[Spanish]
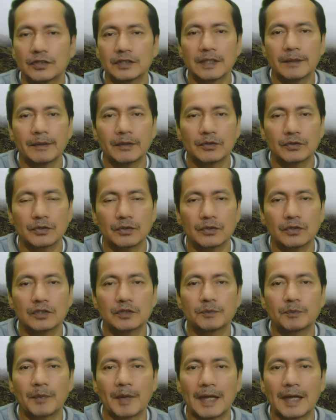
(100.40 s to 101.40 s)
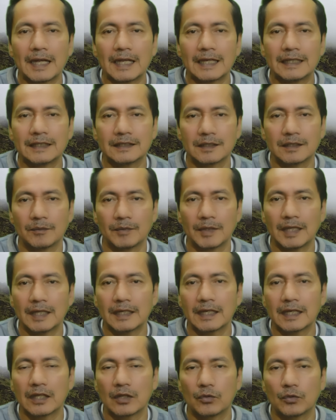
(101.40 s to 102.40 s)
sirven a nosotros para
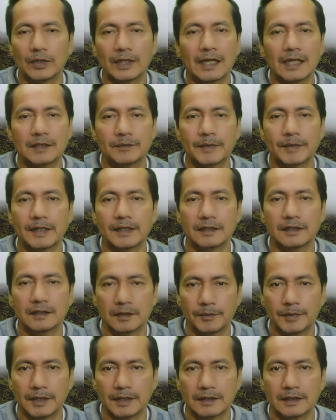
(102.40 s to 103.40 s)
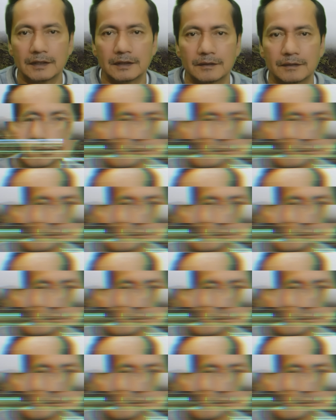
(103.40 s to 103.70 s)
ensamblar cada una de las partes y piezas.